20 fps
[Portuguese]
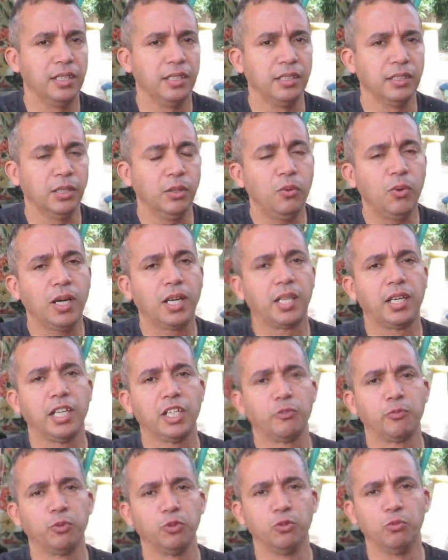Então o
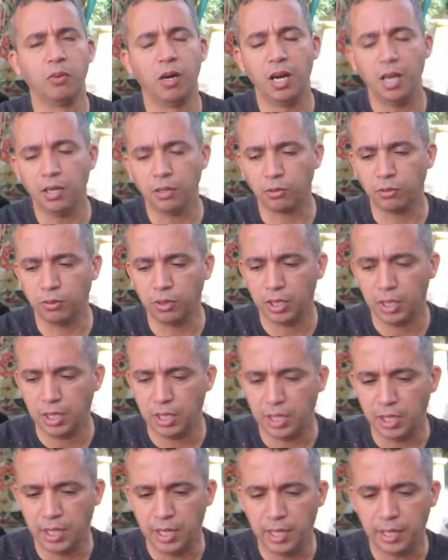arquétipo do mago,
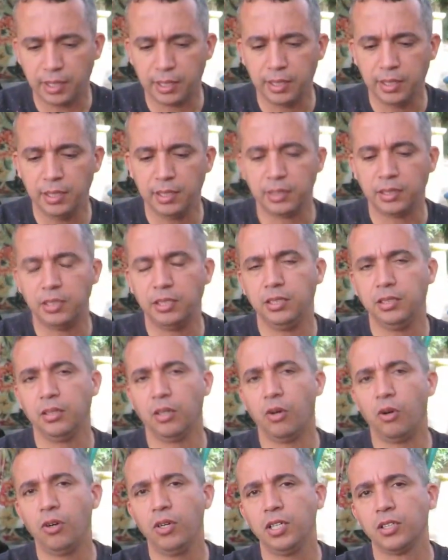ele é aquele que
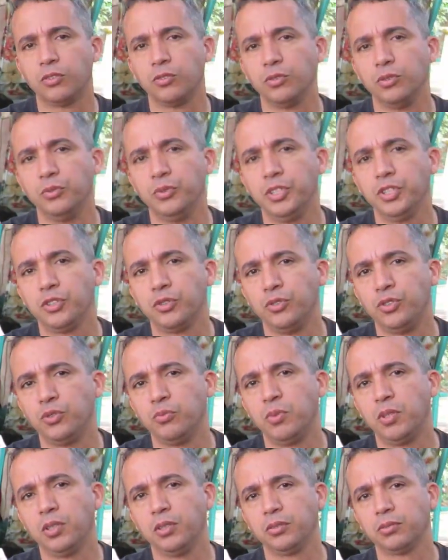olha tudo isso de
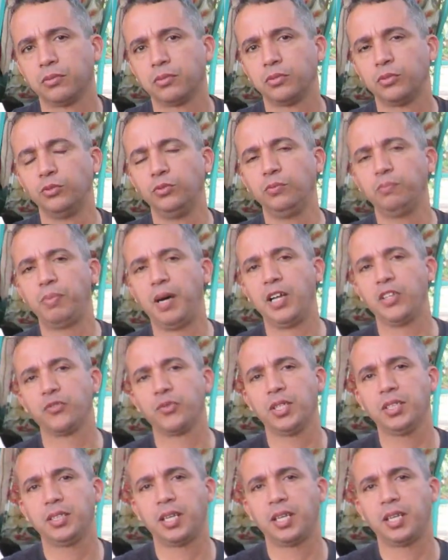uma, com um passo